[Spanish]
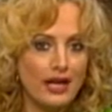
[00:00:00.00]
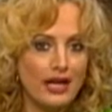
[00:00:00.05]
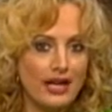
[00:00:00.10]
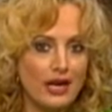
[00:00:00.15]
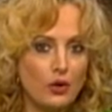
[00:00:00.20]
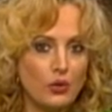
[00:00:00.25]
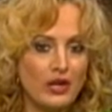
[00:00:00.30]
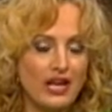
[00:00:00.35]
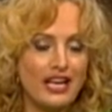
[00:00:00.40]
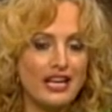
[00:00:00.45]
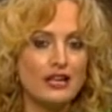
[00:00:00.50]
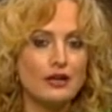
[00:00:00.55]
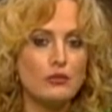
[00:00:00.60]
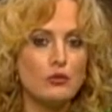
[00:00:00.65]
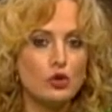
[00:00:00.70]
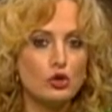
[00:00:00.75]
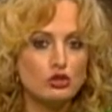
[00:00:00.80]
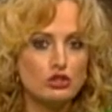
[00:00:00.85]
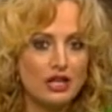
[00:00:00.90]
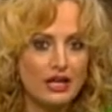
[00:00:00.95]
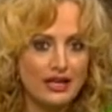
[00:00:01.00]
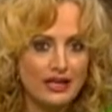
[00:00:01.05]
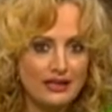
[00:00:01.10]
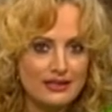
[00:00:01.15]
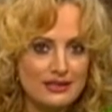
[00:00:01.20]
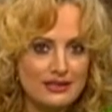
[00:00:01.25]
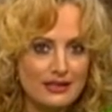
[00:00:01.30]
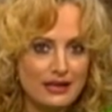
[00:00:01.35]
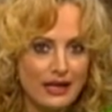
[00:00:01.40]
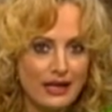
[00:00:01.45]
era una hermosa
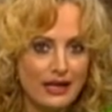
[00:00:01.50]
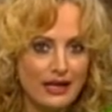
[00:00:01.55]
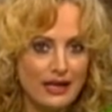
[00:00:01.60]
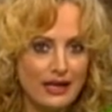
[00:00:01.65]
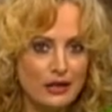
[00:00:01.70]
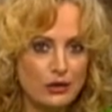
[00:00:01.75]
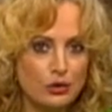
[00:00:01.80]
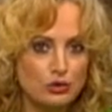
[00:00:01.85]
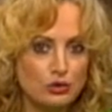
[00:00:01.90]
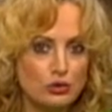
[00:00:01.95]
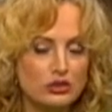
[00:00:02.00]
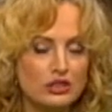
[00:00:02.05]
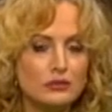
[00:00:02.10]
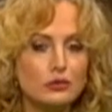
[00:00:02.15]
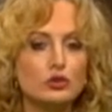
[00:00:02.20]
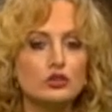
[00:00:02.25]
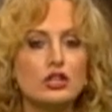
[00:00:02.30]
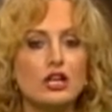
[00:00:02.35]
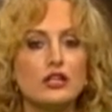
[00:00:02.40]
isla y que en los últimos